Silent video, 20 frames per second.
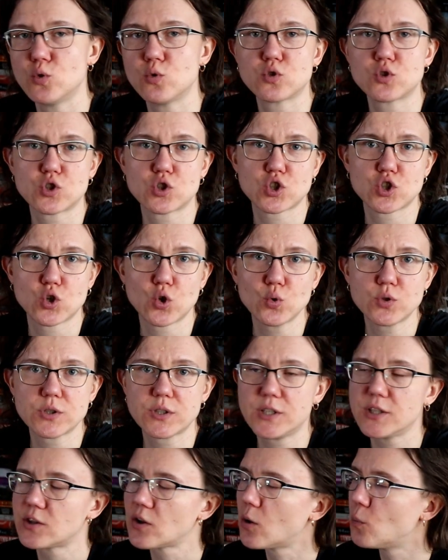już
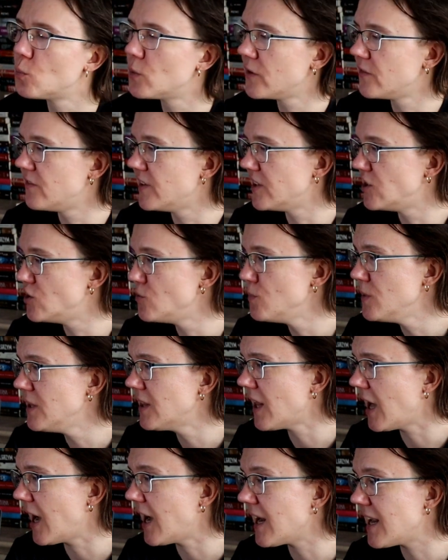szósty tom
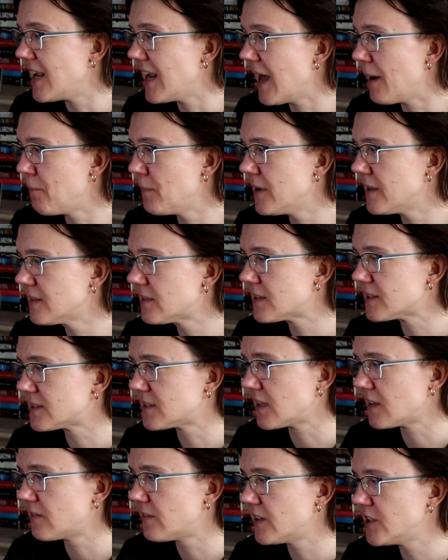Wiedźmina, Lament
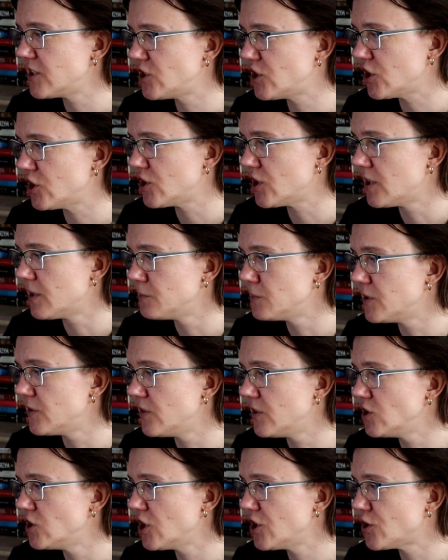za
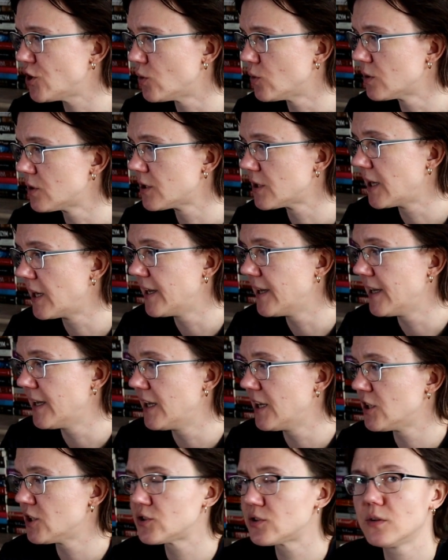27,90,
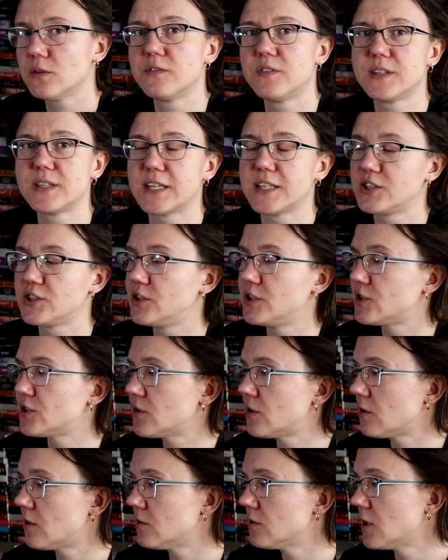112
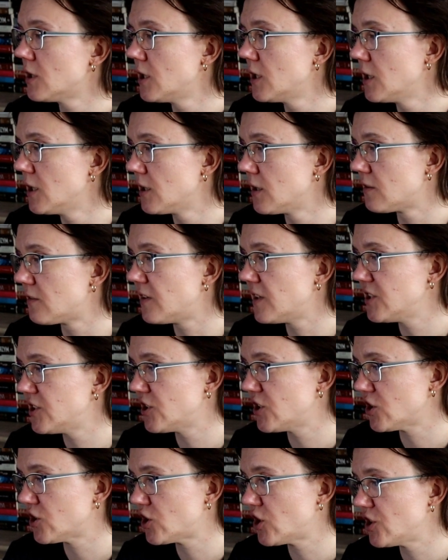stron,
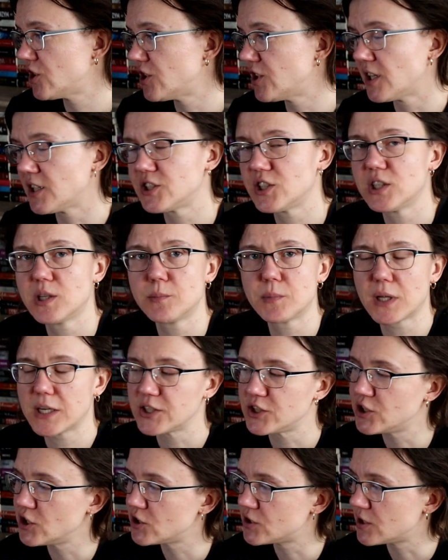26 na
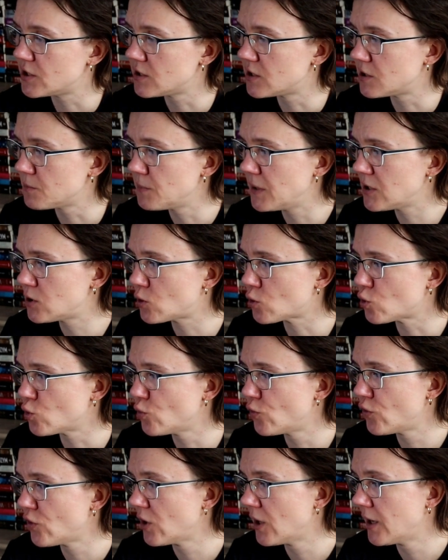17
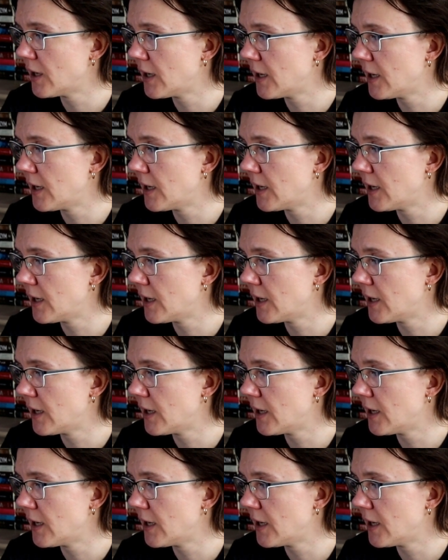centymetrów